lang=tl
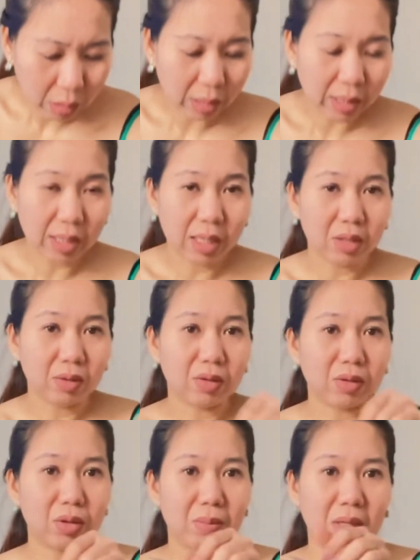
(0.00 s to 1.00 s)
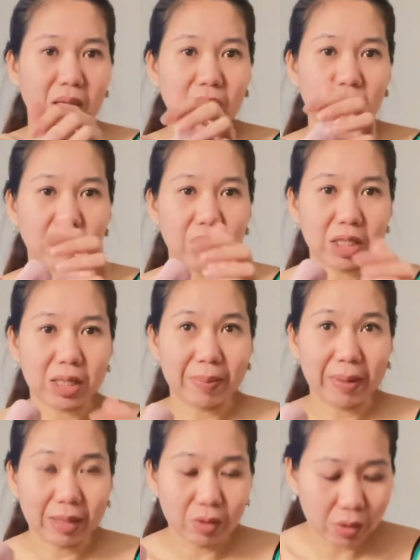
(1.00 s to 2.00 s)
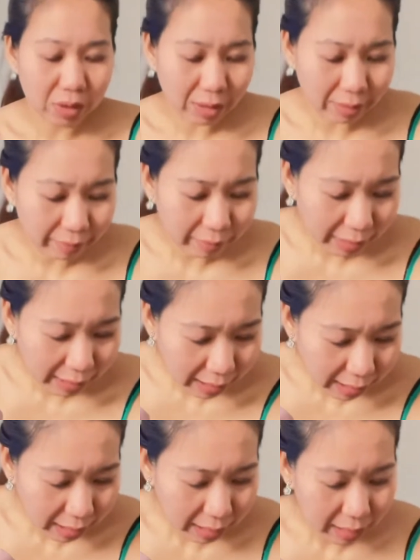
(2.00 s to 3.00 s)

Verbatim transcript: Ayan, yung mga cute na sapatos ni Livia.